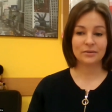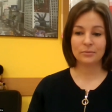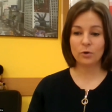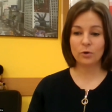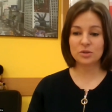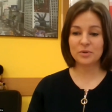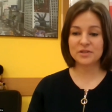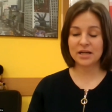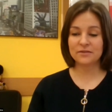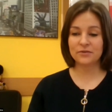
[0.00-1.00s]
Можете
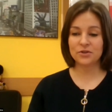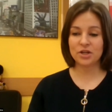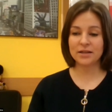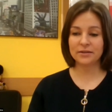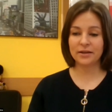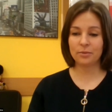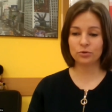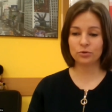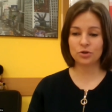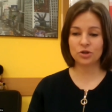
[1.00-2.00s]
писать в чат, я
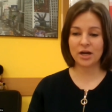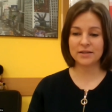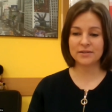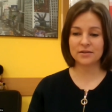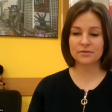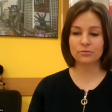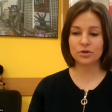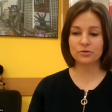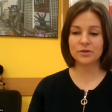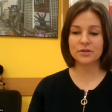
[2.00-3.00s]
буду читать,
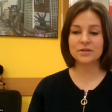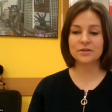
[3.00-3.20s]
озвучивать.